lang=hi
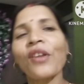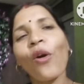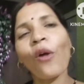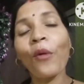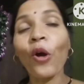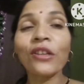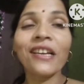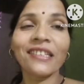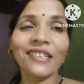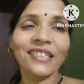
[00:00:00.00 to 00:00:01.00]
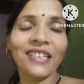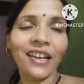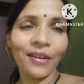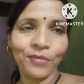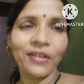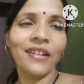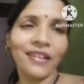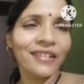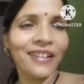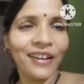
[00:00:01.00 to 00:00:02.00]
और बहुत ही अच्छे से
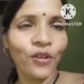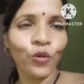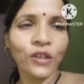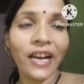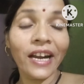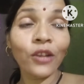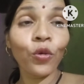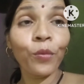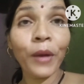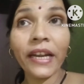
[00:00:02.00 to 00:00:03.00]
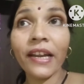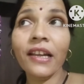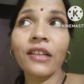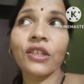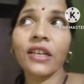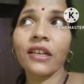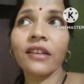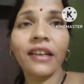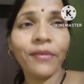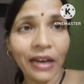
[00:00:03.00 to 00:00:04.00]
आ, क्लीन हो जाएगा तो मैंने जी
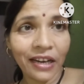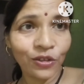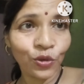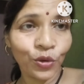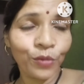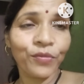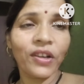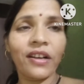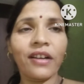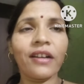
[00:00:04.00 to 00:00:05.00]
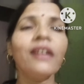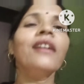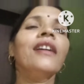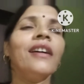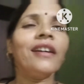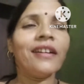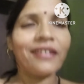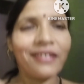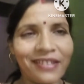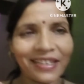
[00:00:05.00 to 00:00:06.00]
ये वाला जो आ,
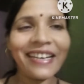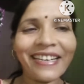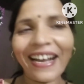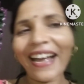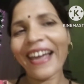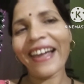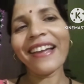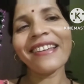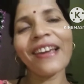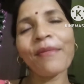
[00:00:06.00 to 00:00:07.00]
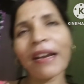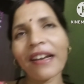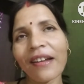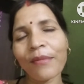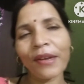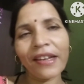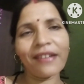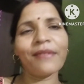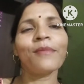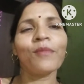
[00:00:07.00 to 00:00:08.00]
आ, तरीका है ये मैंने भी
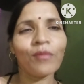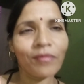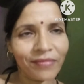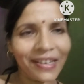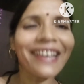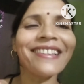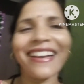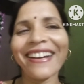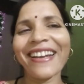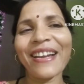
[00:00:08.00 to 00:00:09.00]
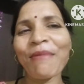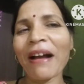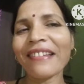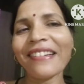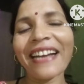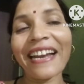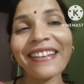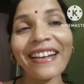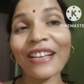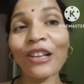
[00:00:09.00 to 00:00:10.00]
कहीं देखने के बाद ही ट्राई
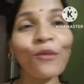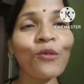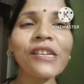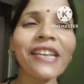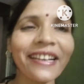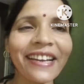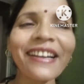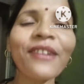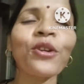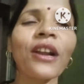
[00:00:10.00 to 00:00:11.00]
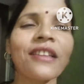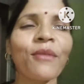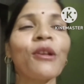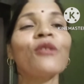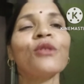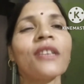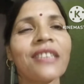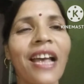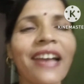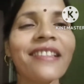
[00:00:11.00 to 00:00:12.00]
किया था तो मुझे यकीन नहीं हो रहा था मैंने सोचा
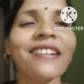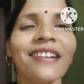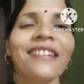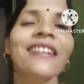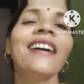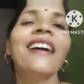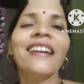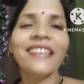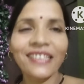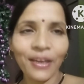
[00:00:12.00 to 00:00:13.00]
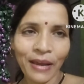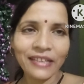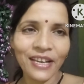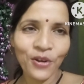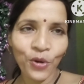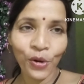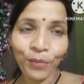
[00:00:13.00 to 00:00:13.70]
शायद ये सब ऐसा ही हो